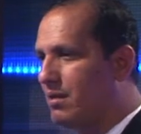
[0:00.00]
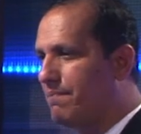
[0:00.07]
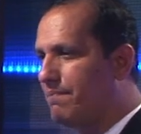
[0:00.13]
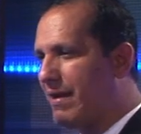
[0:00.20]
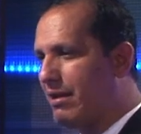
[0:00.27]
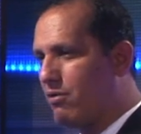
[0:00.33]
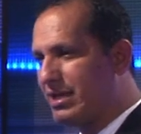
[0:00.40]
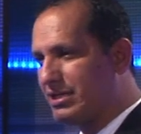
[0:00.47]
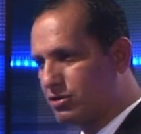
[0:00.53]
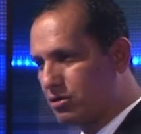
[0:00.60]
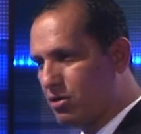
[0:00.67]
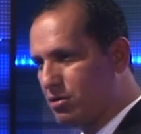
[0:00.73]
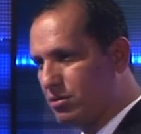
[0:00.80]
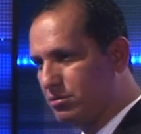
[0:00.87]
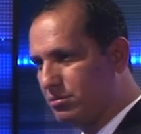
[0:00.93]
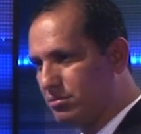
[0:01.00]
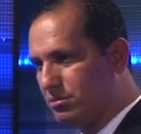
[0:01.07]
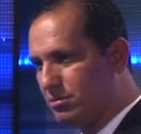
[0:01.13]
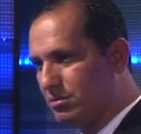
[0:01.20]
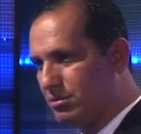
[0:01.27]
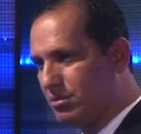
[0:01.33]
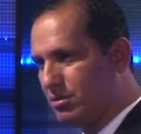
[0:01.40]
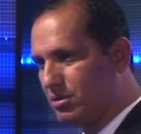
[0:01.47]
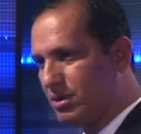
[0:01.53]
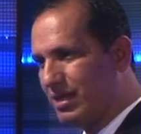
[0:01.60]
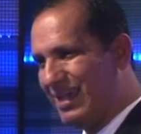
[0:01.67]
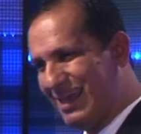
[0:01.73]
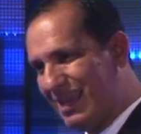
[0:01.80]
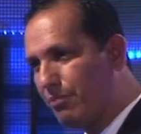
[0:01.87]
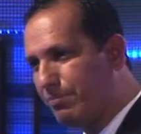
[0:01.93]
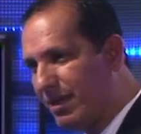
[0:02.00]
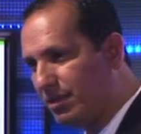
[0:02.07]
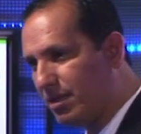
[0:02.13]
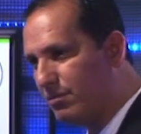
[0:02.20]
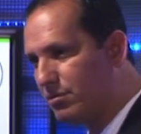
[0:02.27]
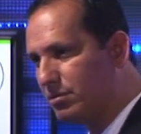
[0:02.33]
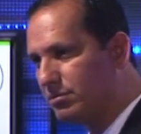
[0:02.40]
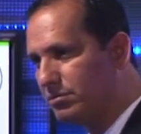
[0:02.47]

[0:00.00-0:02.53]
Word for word: Pero esto era objetivo?